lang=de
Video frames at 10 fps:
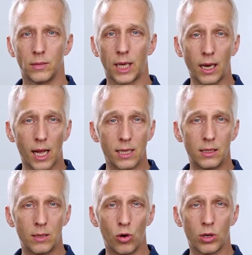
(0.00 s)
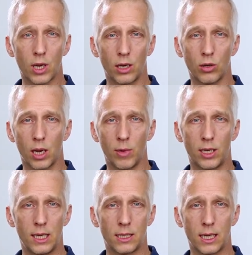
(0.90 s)
Generell sind die Möglichkeiten durch
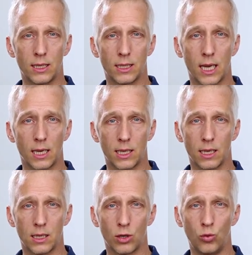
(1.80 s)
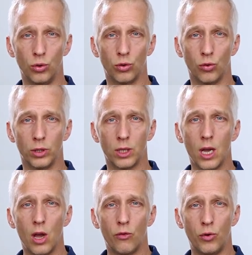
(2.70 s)
MRT-Stents ja sehr, sehr gut und
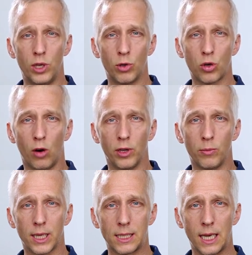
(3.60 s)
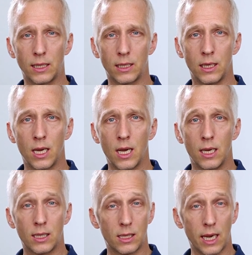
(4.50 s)
für die betroffenen Patienten
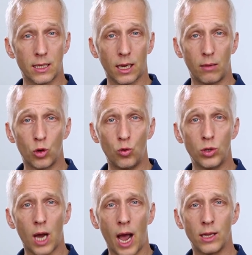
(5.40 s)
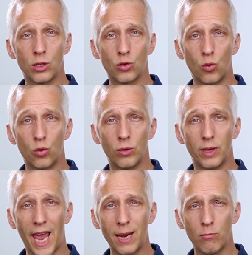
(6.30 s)
ist es extrem gut, ein so
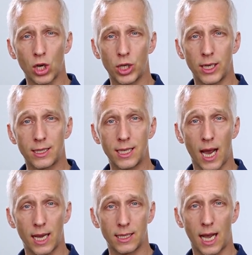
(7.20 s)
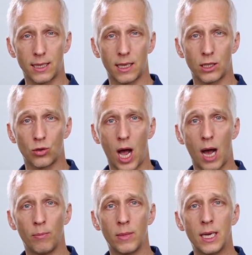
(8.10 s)
engmaschiges Sicherheitsraster zu
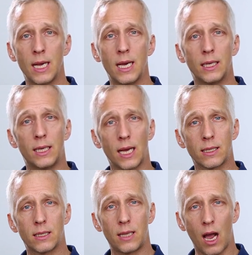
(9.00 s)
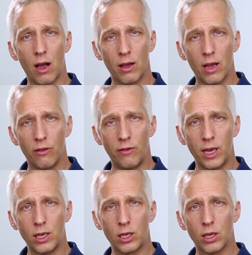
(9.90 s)
haben, dass da
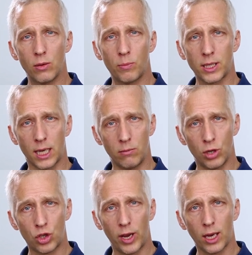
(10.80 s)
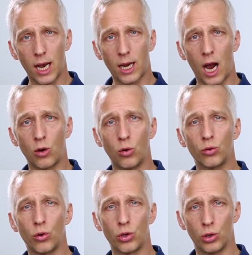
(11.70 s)
wenig Patienten mit schweren
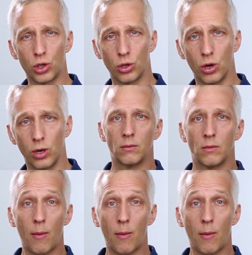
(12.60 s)
Erkrankungen durchrutschen können.